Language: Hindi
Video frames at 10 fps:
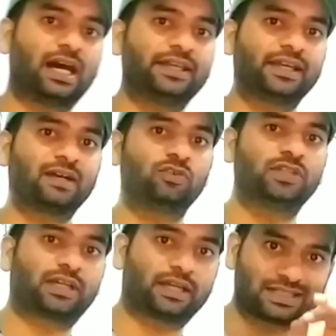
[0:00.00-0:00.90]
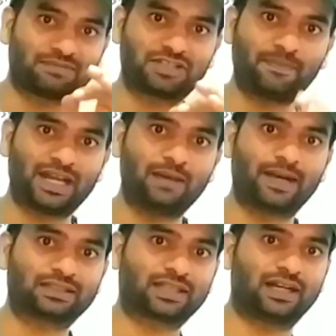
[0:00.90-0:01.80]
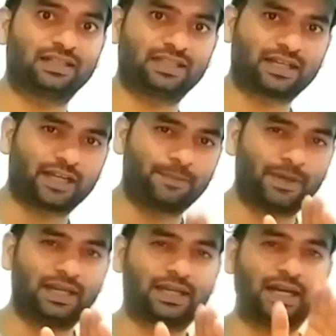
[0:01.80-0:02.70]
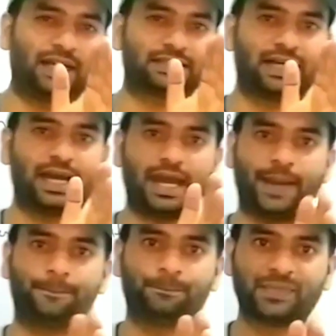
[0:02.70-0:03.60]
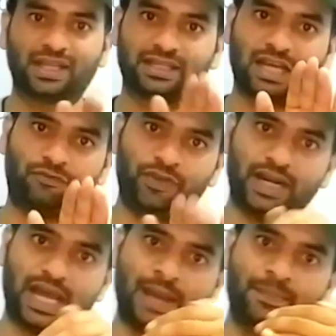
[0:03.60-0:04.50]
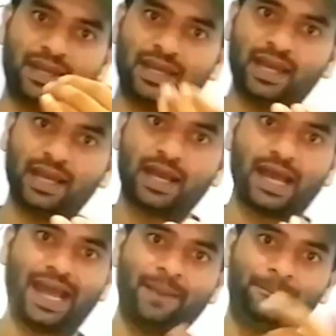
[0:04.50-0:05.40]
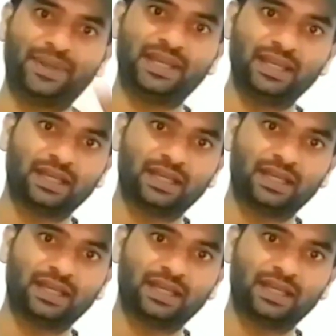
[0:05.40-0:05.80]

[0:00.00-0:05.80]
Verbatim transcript: आइएगा वो देखेंगे सबसे पहले बात कर लेते हैं कहीं पर लिखा रहता है एम या फिर एम ए एम बी